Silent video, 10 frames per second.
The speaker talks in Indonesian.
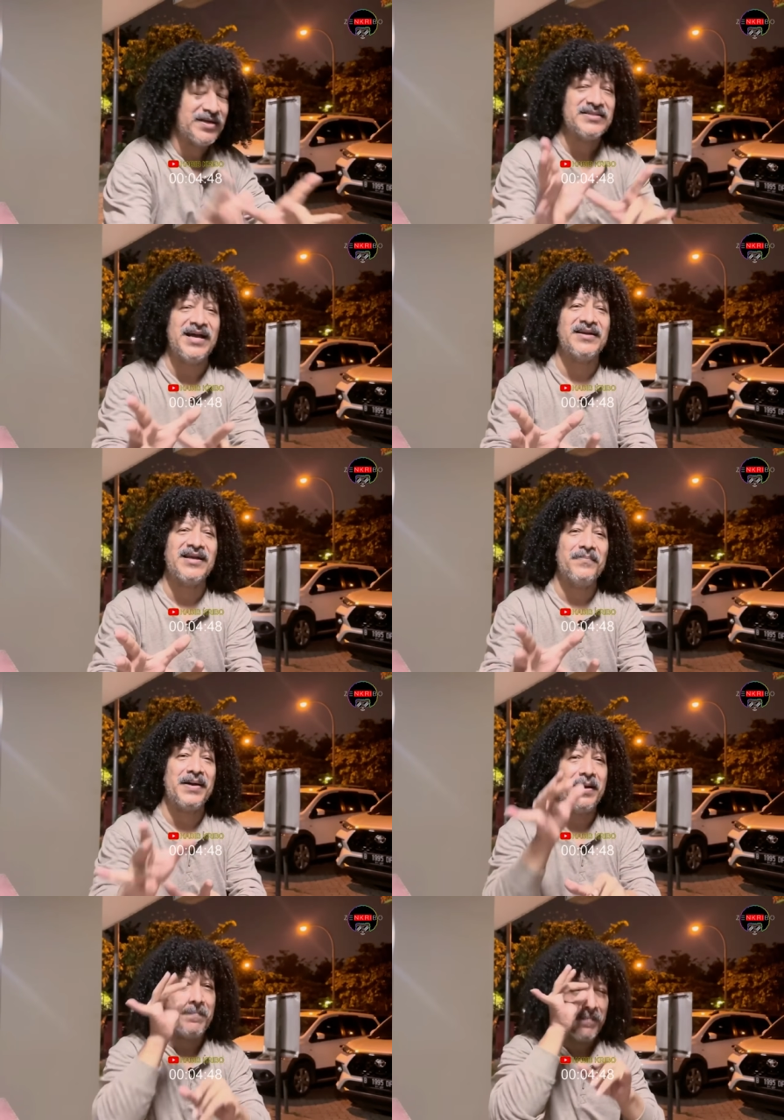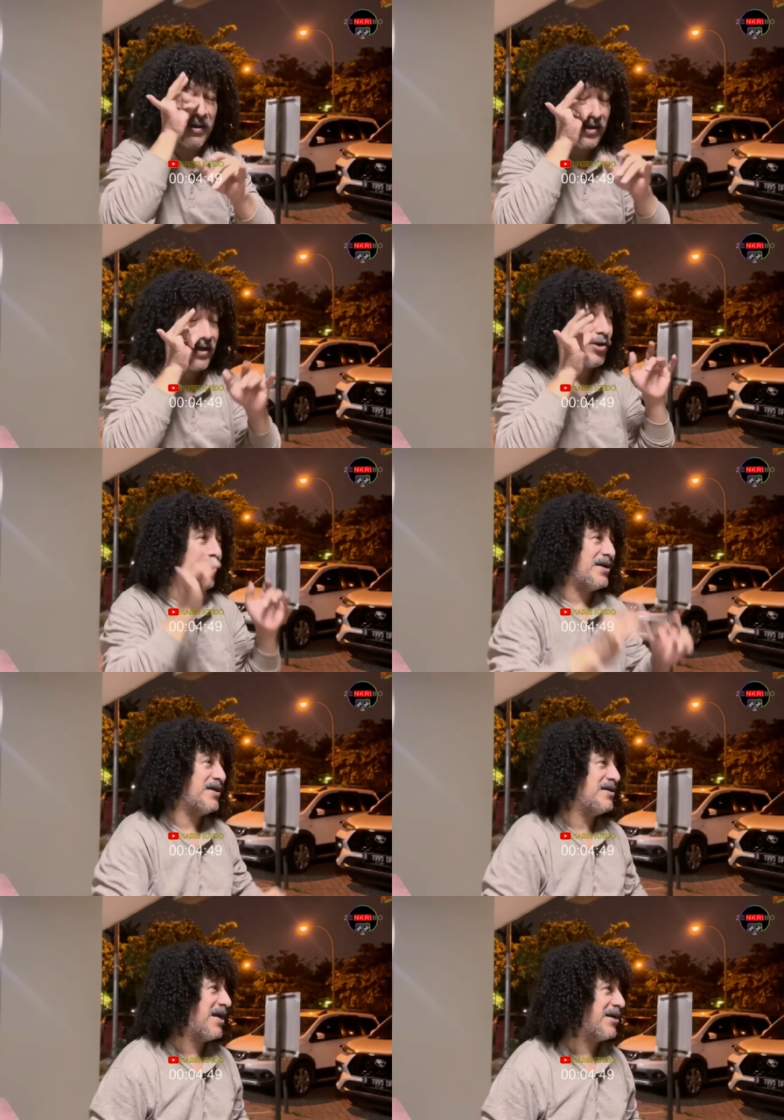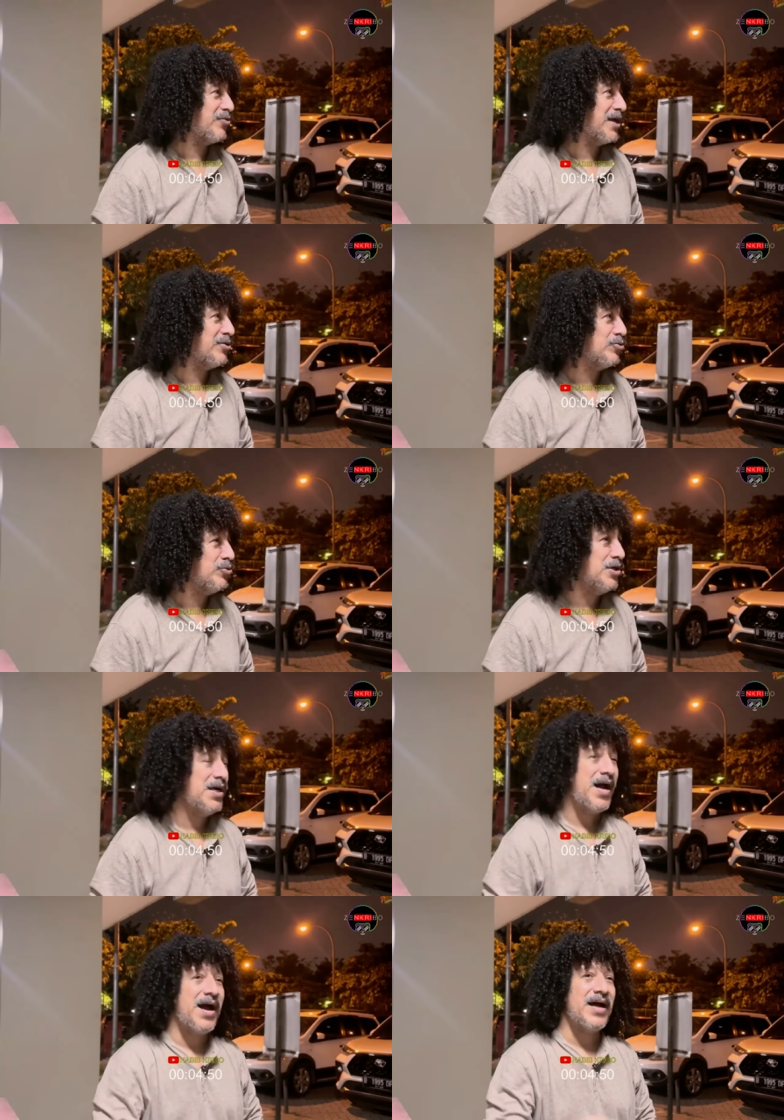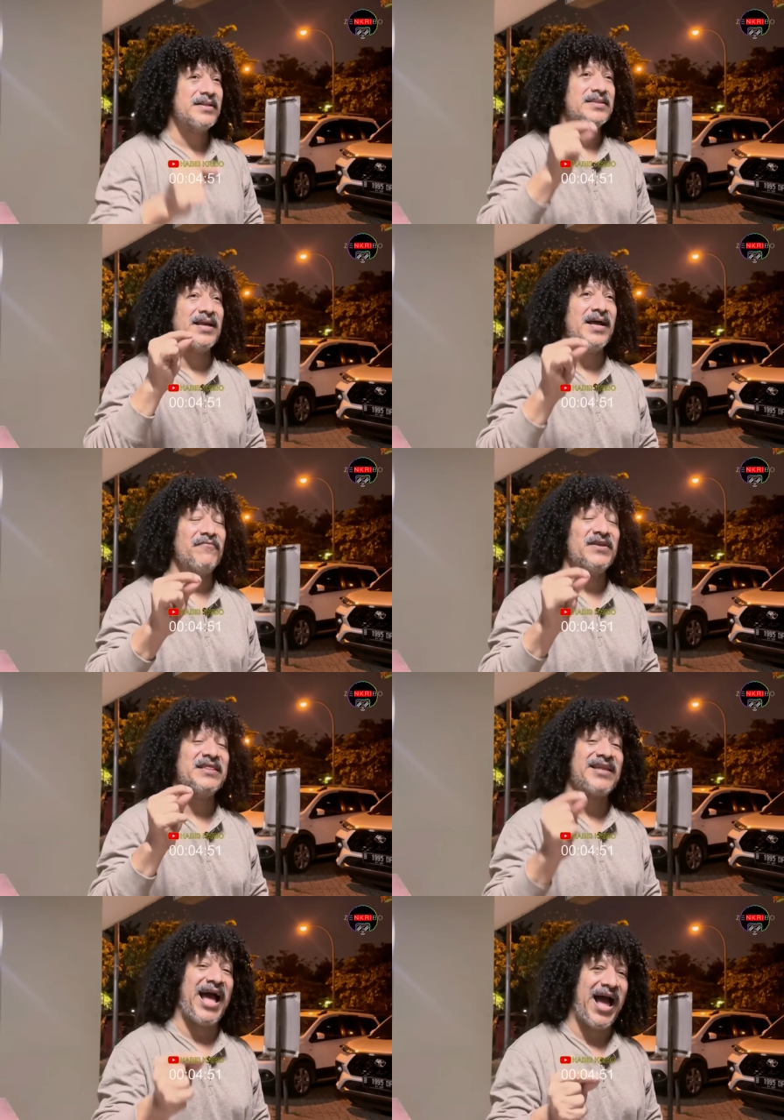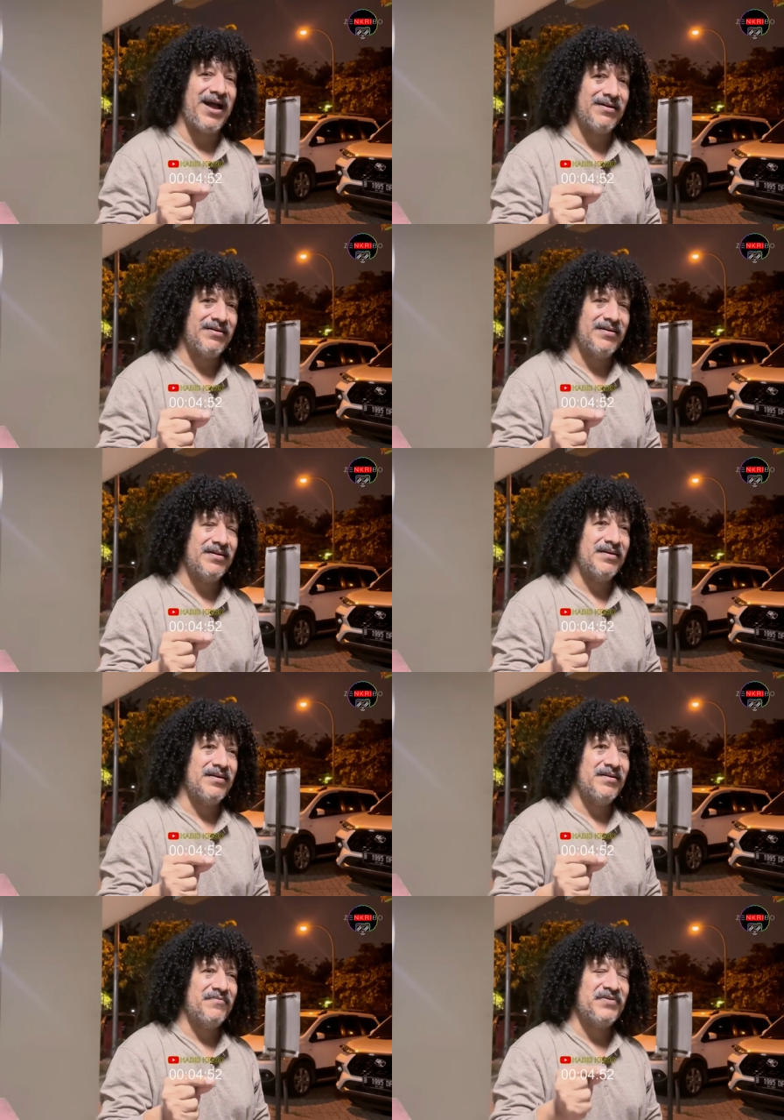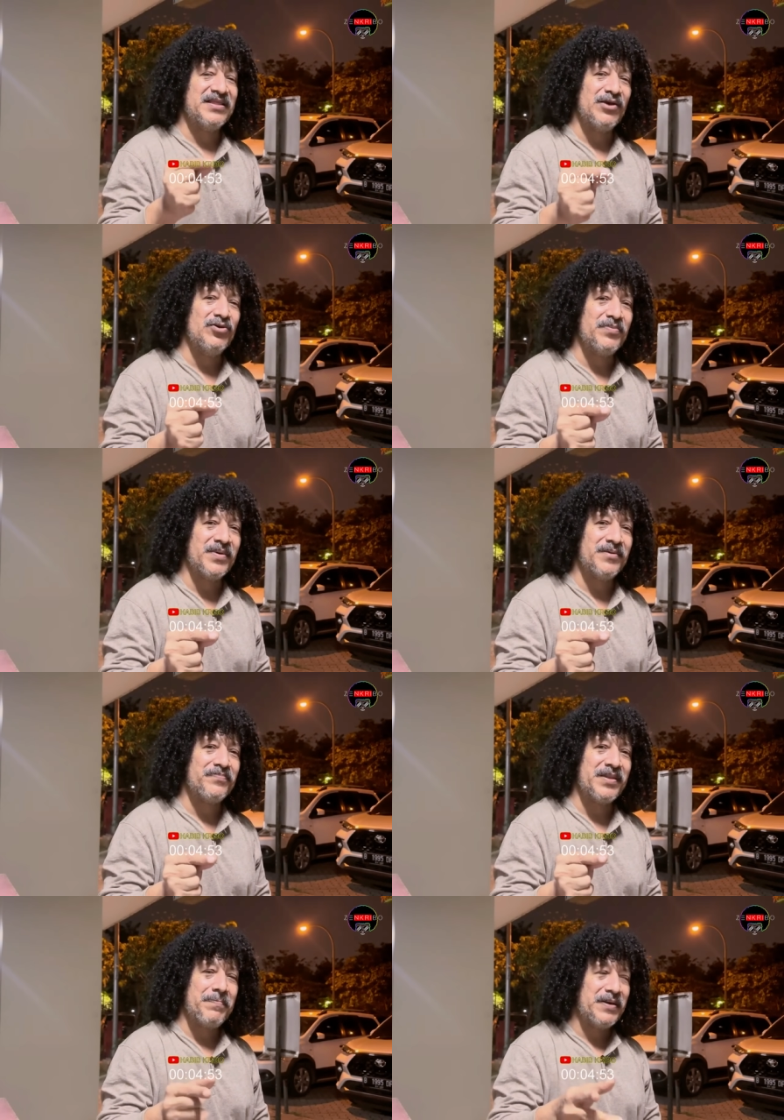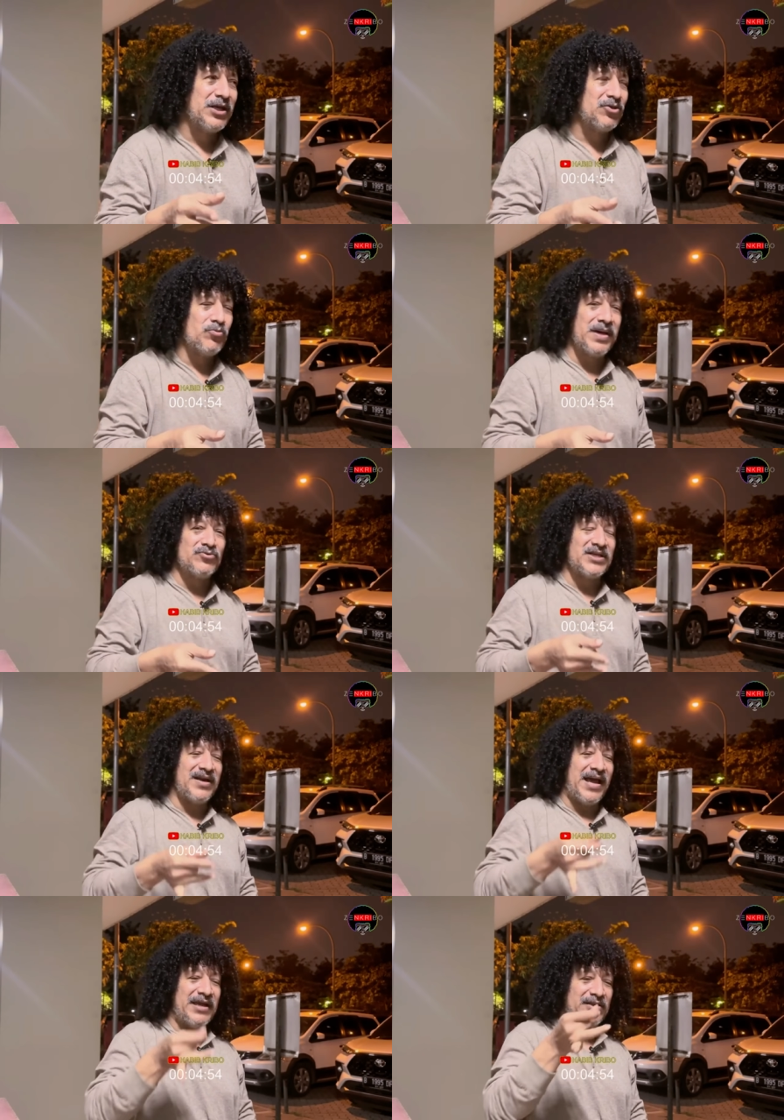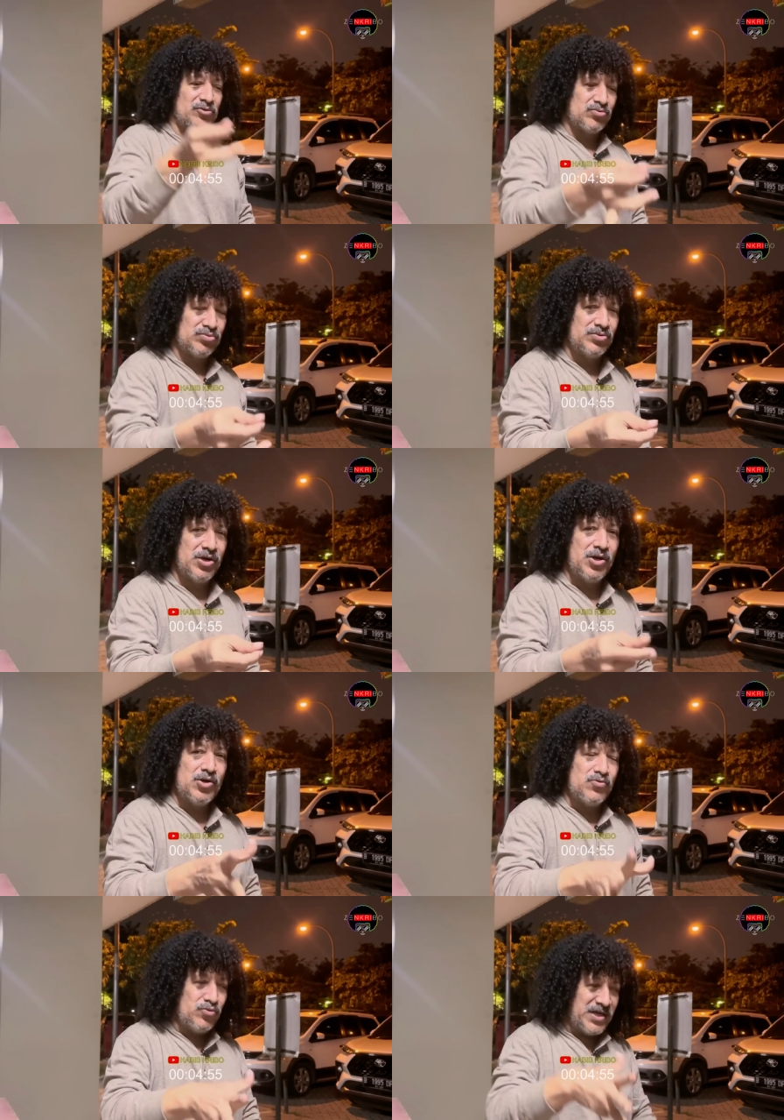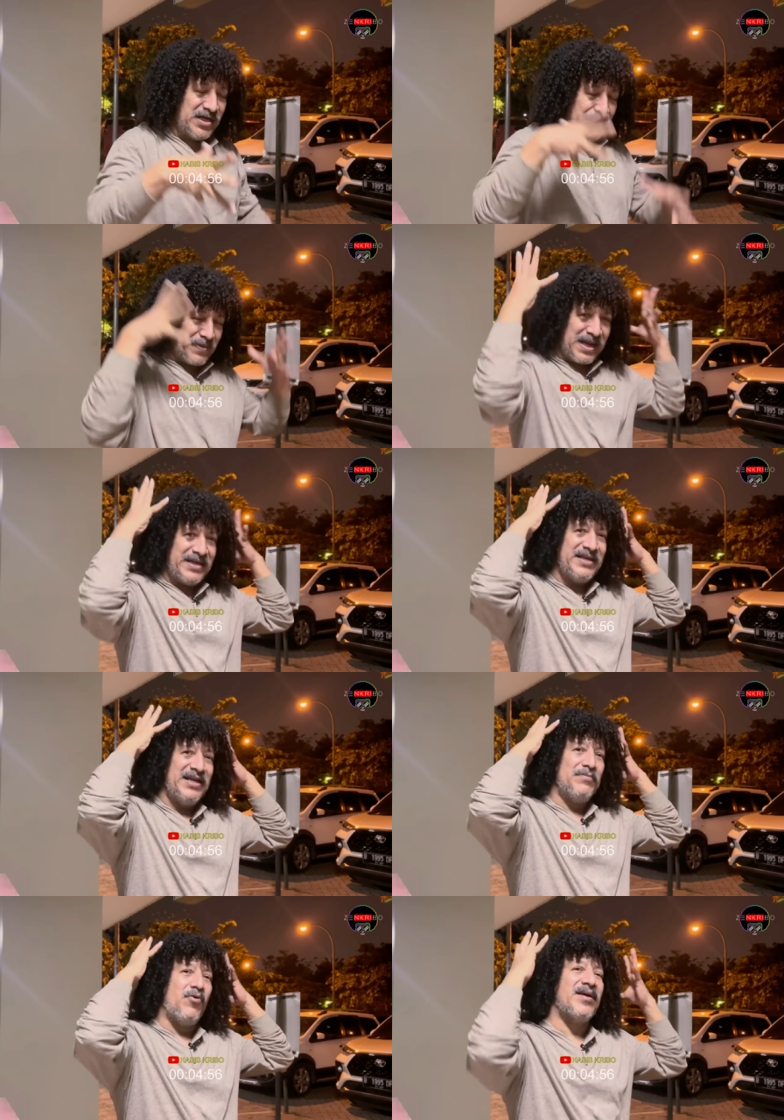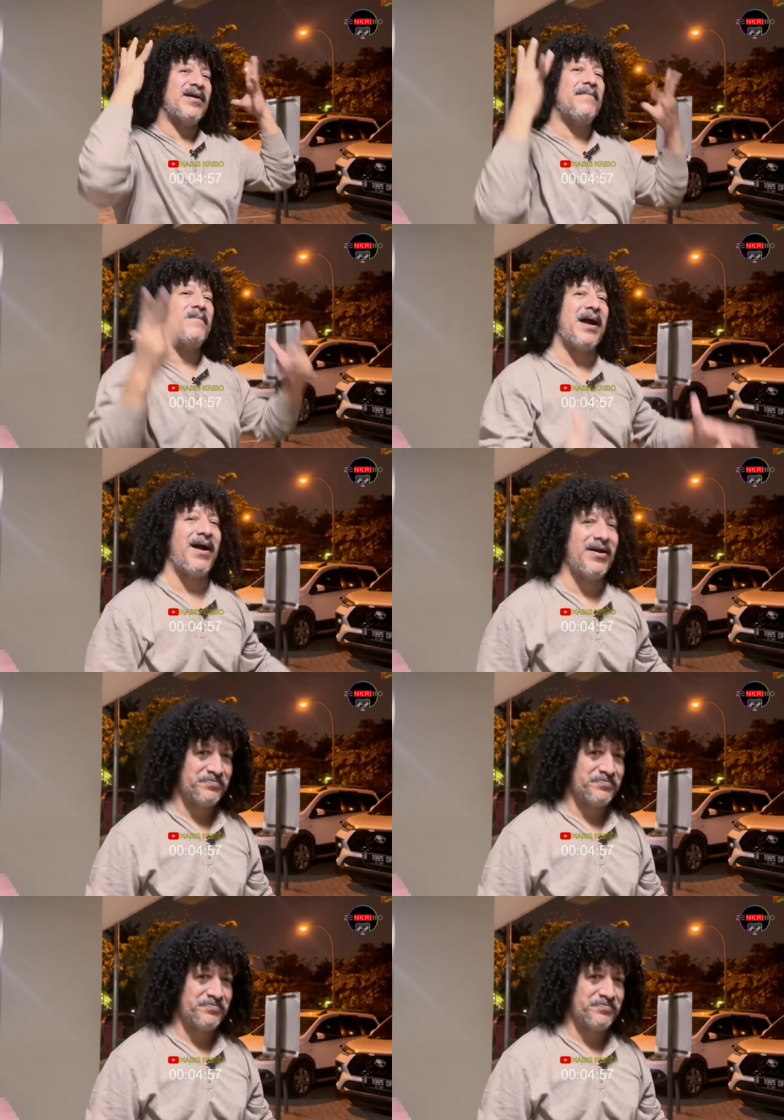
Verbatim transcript: kasih agama. Maka kalau ada di Al-Quran itu telah fitrah. Fitrah itu apa? begitu manusia lahir itu udah dibekalin ilmu agama.